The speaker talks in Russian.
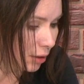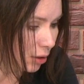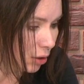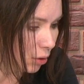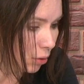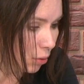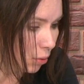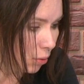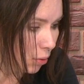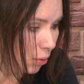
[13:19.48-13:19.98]

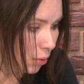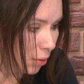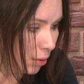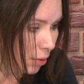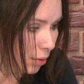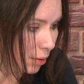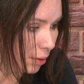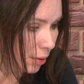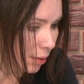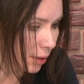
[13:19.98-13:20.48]

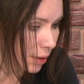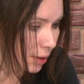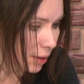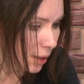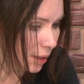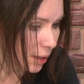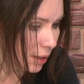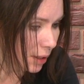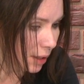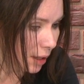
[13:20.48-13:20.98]
но
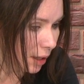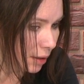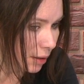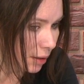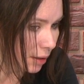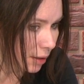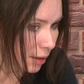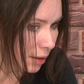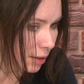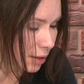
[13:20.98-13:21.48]
здесь
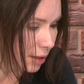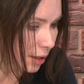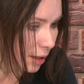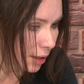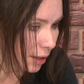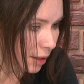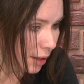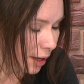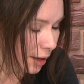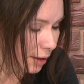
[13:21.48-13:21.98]
надо
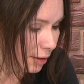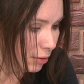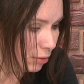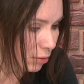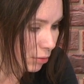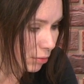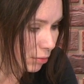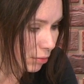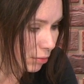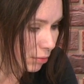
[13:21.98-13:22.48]
раскрыть
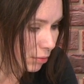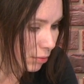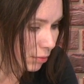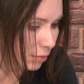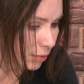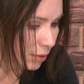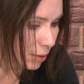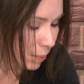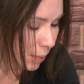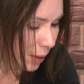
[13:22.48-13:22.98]

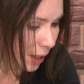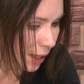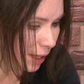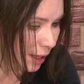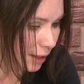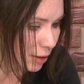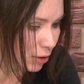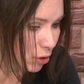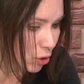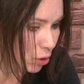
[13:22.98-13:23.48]
тайну
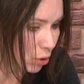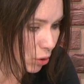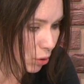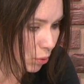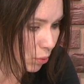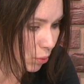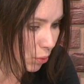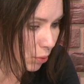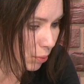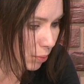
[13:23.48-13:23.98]
восприятия,
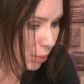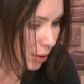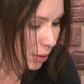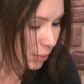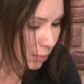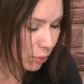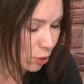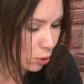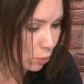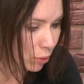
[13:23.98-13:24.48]
что
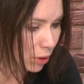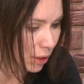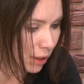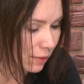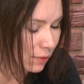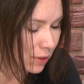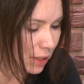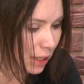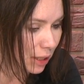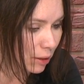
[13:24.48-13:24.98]
почему-то
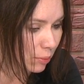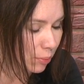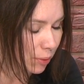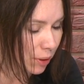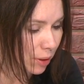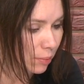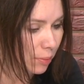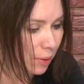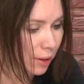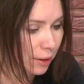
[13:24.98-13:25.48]
не все это
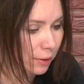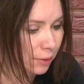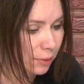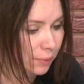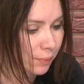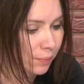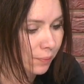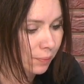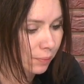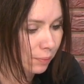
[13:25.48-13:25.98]
понимают,
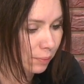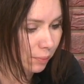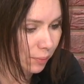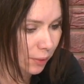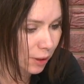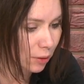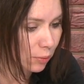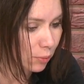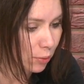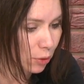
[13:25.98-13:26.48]

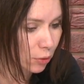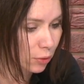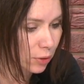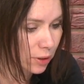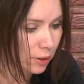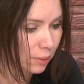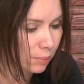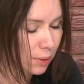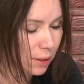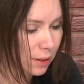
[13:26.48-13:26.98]
поэтому
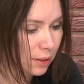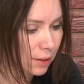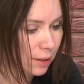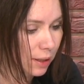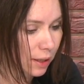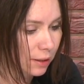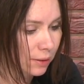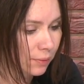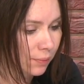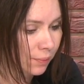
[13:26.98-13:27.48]
приходится
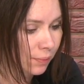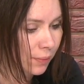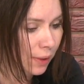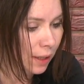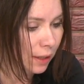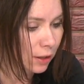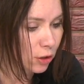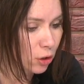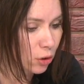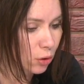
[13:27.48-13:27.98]
объяснять,
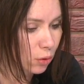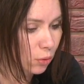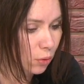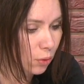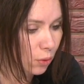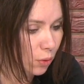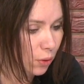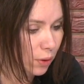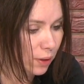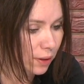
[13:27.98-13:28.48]

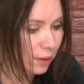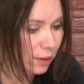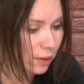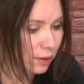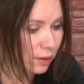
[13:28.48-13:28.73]
что